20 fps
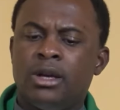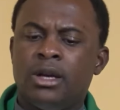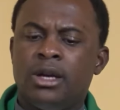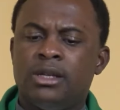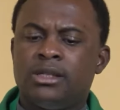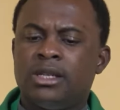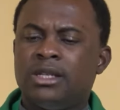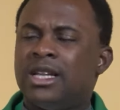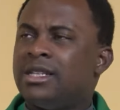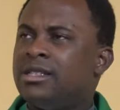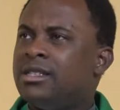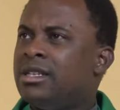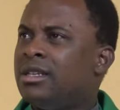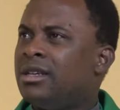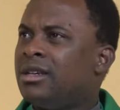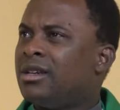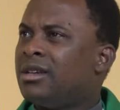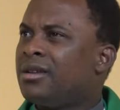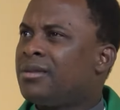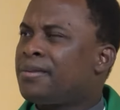
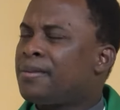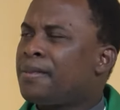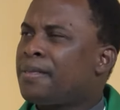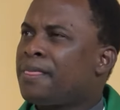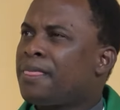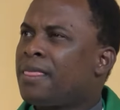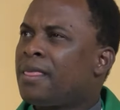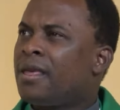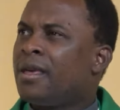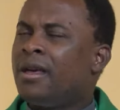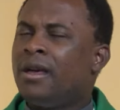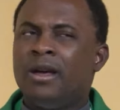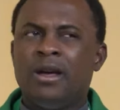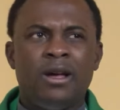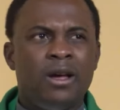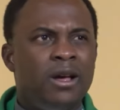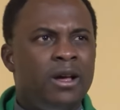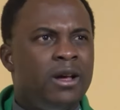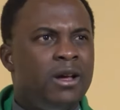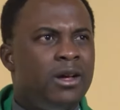C'est-à-dire,
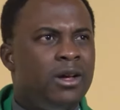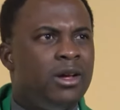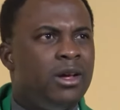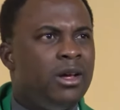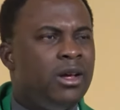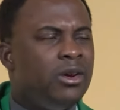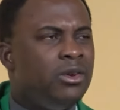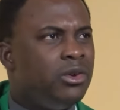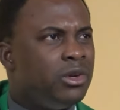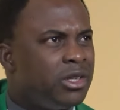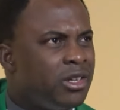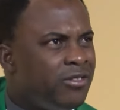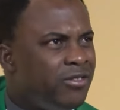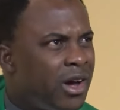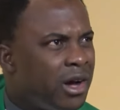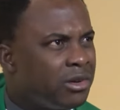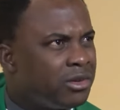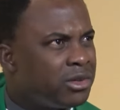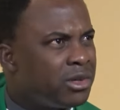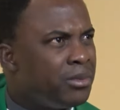ne te
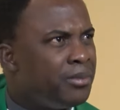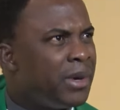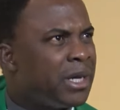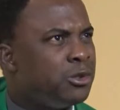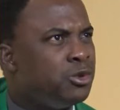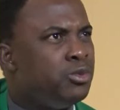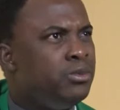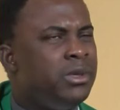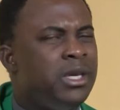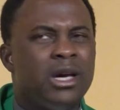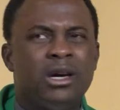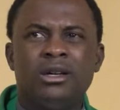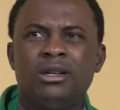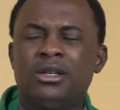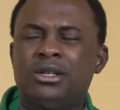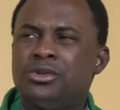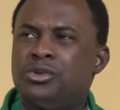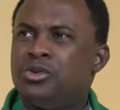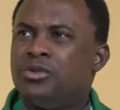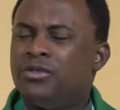vante pas du bien que
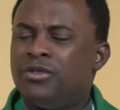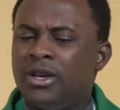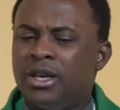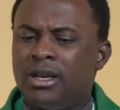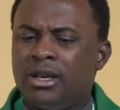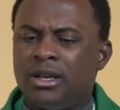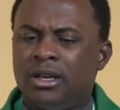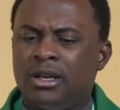tu fais.